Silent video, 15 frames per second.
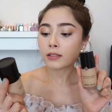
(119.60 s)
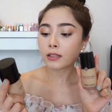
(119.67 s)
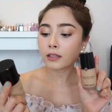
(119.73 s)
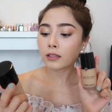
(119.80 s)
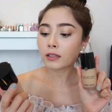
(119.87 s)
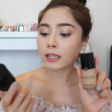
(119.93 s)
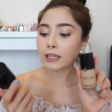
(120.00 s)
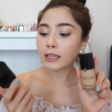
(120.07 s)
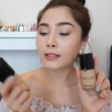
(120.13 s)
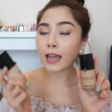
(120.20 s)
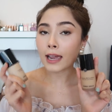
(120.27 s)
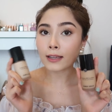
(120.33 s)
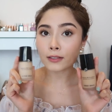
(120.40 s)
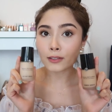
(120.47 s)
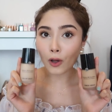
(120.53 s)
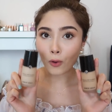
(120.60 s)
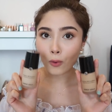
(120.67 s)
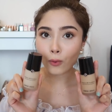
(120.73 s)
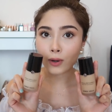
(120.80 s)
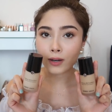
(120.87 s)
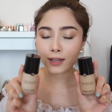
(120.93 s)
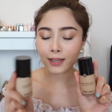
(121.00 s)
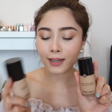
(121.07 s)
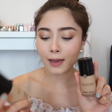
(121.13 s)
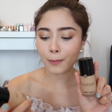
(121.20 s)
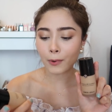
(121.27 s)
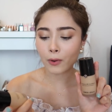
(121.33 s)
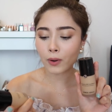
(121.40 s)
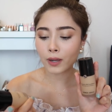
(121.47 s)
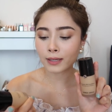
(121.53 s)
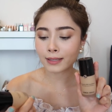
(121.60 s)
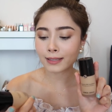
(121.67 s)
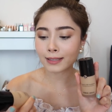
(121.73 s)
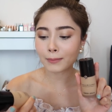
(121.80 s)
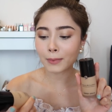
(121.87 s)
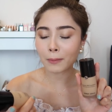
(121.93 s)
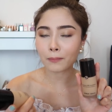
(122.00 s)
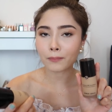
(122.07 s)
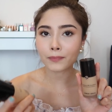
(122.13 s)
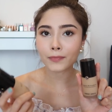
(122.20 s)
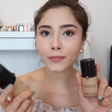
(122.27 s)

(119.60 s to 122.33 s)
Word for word: ซึ่งนิกกี้ใช้2 ขวดเลยค่ะเพราะว่านิกกี้แบบ